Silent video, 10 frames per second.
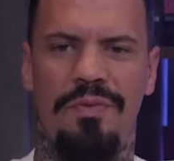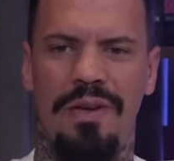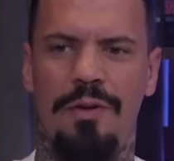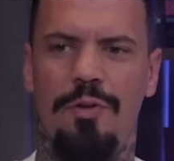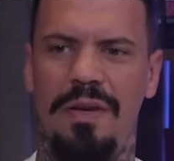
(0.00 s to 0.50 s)

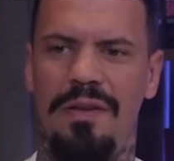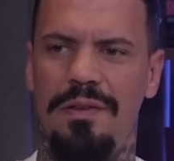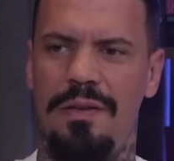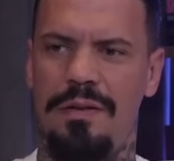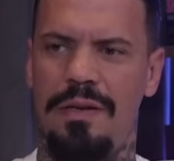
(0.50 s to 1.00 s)
viele
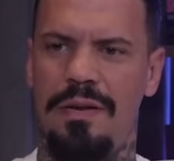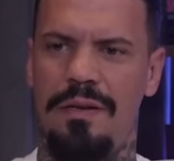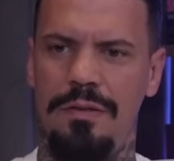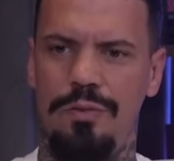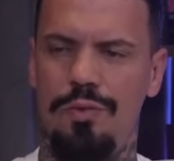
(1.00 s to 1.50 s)
Comedians, die das leider
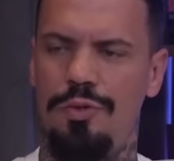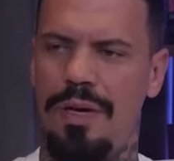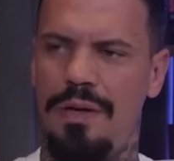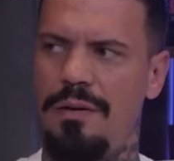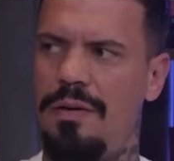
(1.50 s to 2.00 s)
nicht so gut
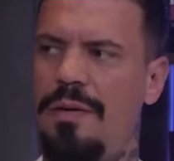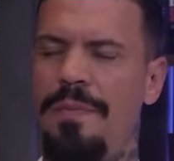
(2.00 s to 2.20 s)
machen.